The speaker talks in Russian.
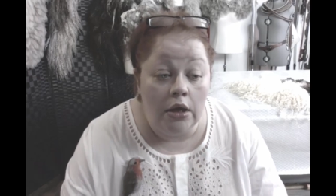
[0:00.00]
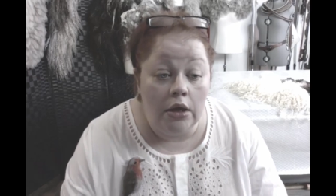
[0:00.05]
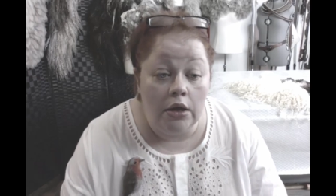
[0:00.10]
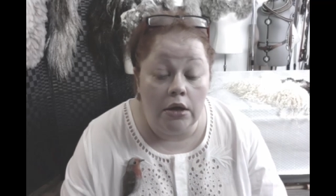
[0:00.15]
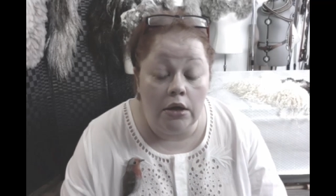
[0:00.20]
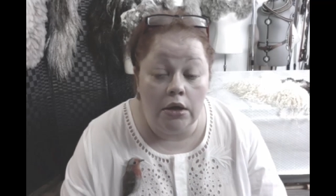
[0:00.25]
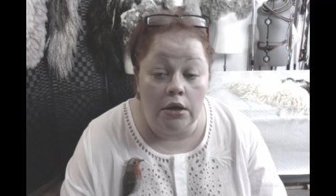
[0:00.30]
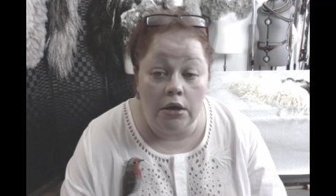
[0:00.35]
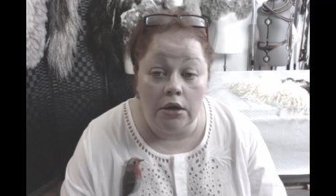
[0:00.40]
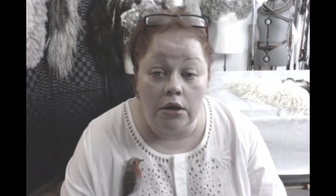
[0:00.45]

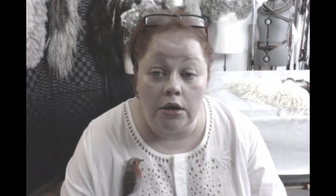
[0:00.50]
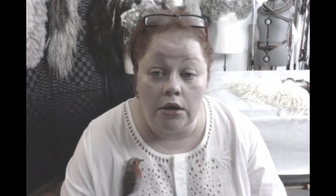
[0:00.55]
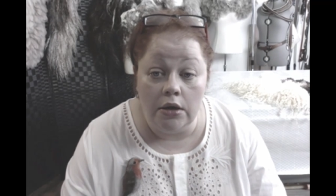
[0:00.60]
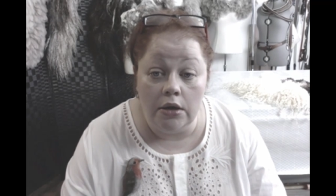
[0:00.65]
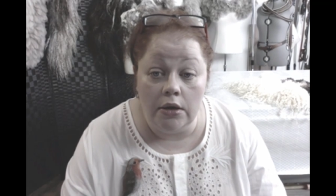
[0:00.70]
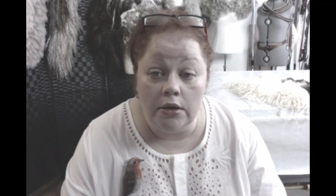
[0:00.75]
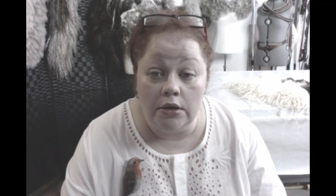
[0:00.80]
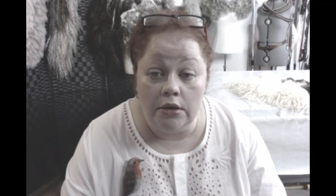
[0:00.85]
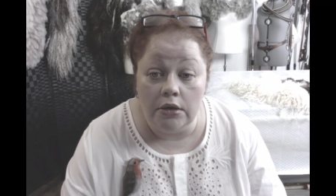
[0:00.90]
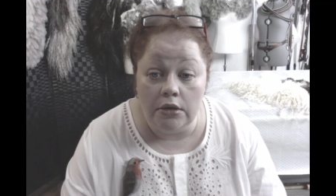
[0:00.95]

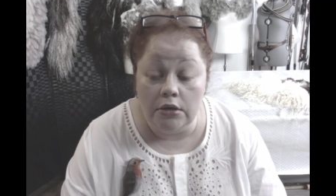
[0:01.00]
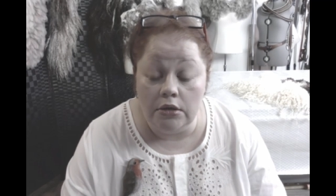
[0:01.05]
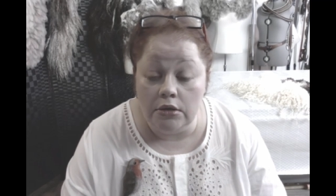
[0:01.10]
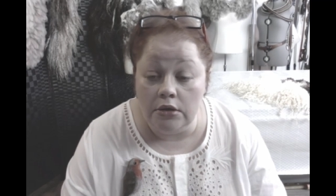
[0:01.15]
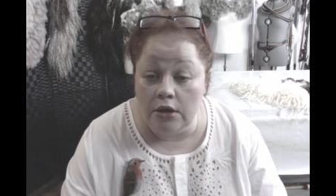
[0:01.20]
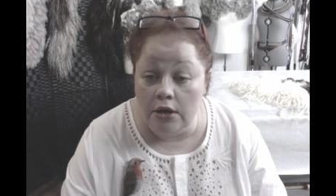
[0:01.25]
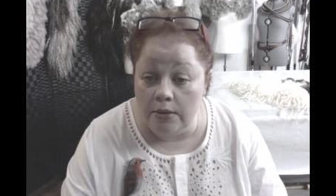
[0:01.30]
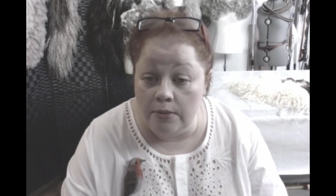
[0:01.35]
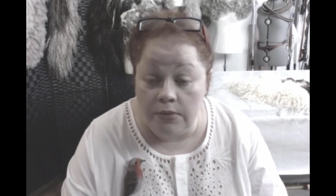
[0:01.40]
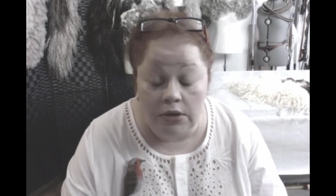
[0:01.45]
А,
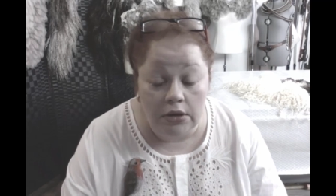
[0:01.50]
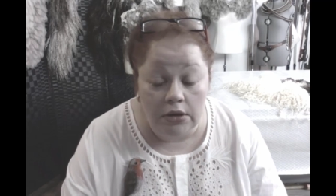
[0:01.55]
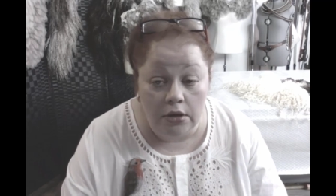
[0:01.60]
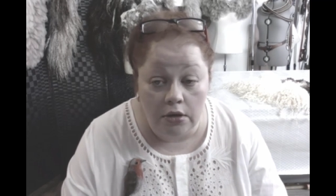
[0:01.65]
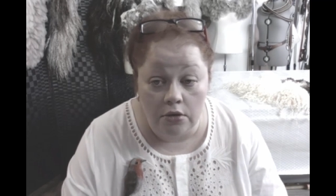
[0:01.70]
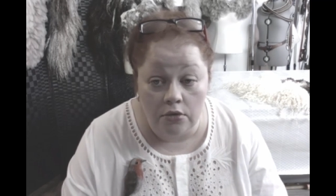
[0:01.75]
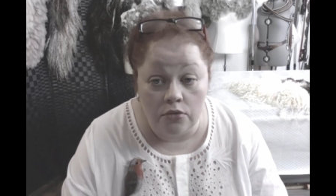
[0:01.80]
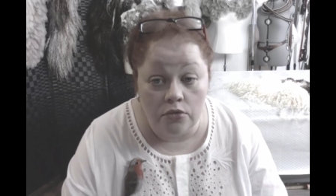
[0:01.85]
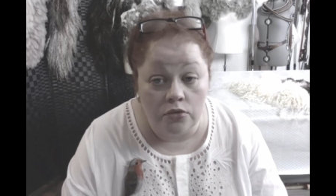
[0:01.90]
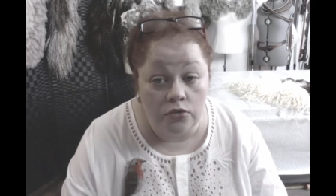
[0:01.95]
для
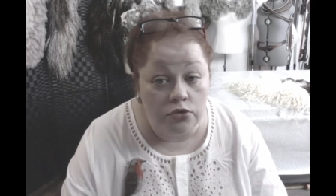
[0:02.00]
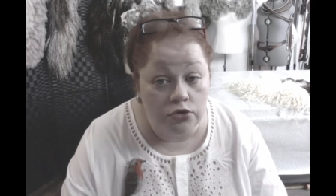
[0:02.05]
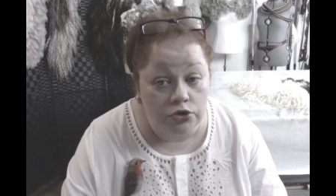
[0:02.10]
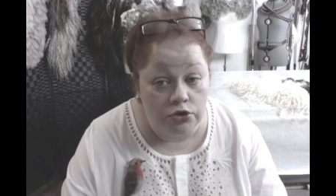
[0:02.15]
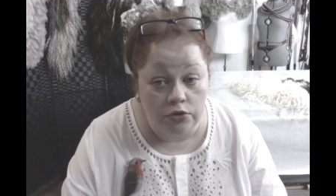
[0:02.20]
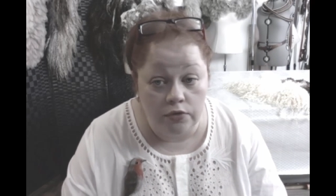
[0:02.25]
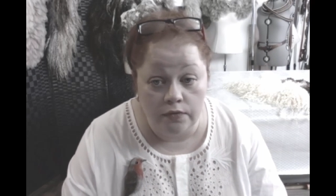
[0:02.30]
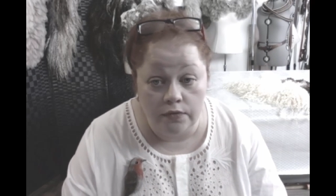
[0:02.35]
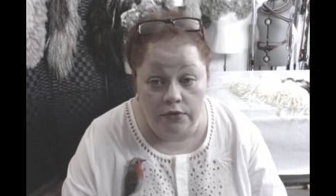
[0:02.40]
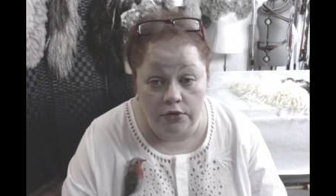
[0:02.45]
меня
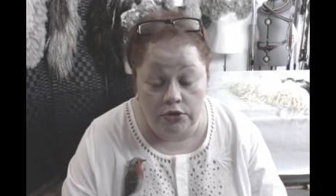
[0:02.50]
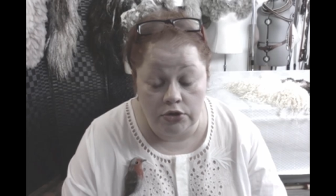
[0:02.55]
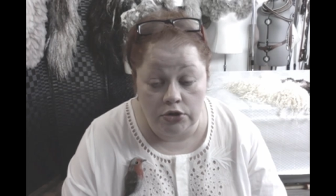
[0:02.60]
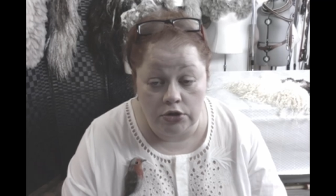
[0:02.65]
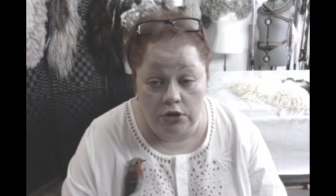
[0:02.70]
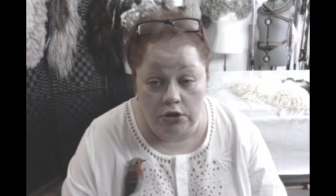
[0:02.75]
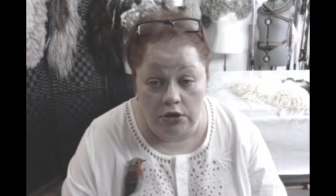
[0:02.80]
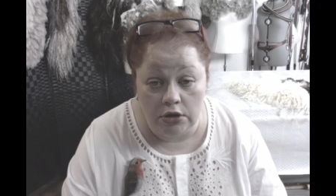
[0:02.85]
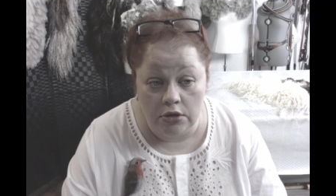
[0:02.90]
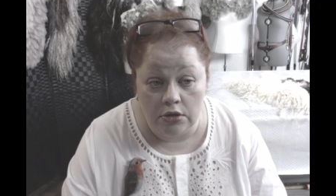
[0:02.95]
очень
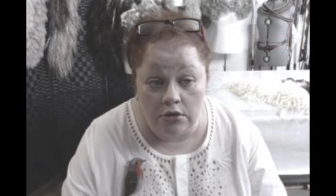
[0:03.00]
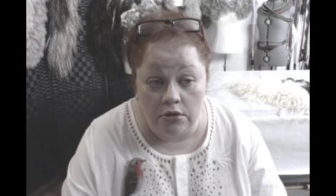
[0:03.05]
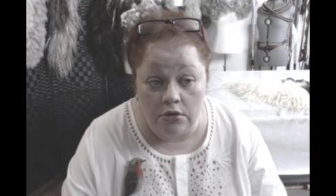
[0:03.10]
важны